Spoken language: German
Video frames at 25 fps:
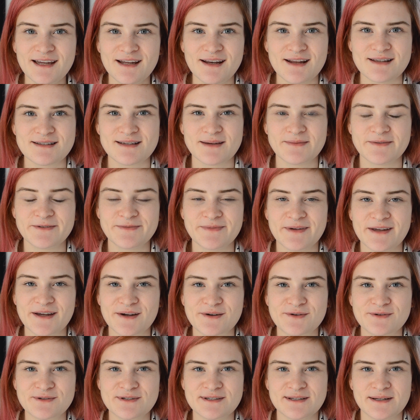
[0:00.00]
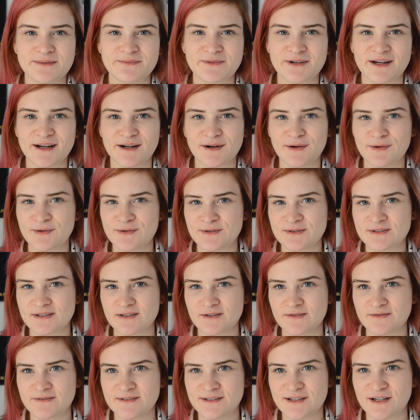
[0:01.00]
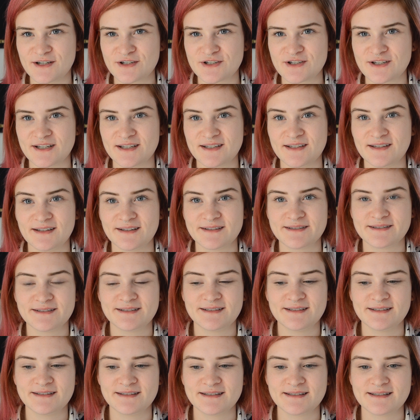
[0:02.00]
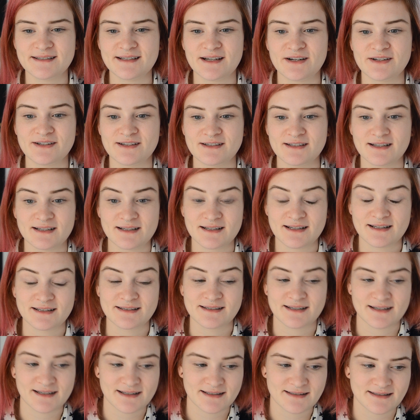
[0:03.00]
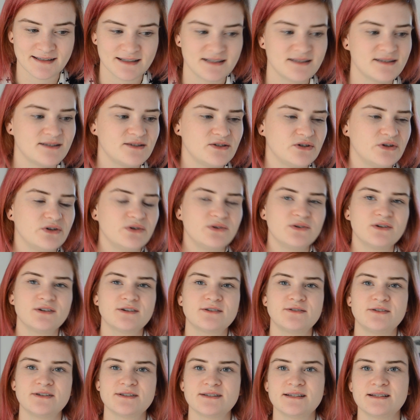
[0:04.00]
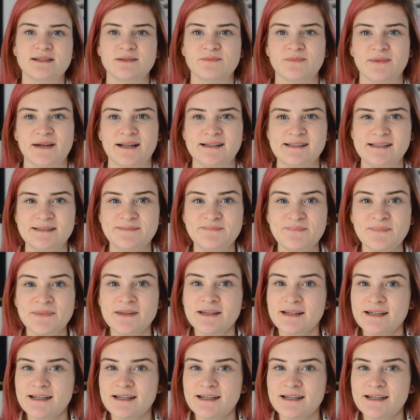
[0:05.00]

Das habe ich mir ja kurz nach dem Krankenhausaufenthalt stechen lassen dieses Jahr und das hat tatsächlich 60 Euro gekostet in Berlin.